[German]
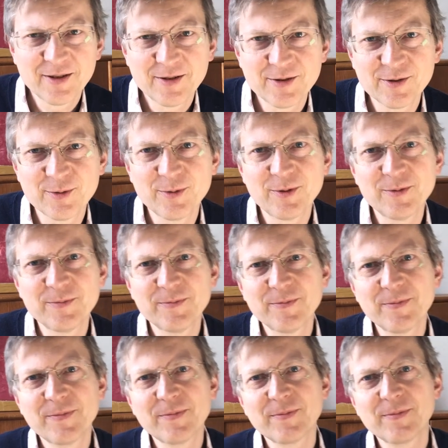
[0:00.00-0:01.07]
So
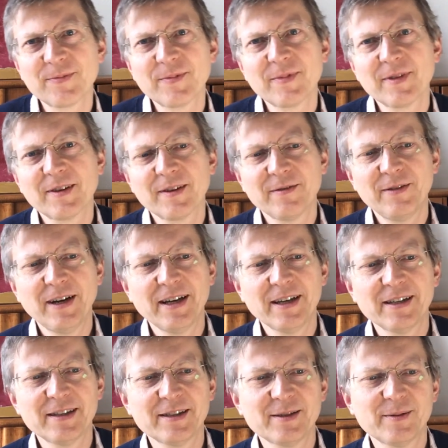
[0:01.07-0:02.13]
war
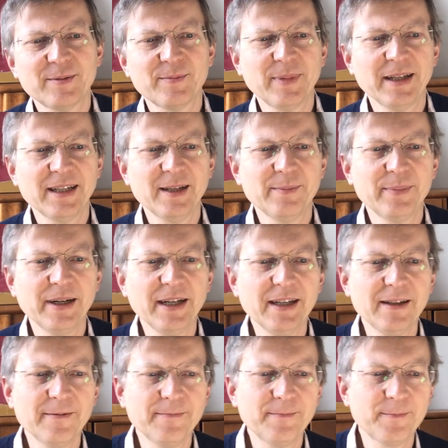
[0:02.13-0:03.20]
es bei den
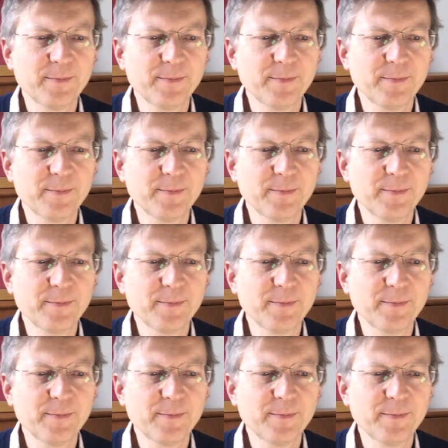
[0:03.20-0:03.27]
beiden.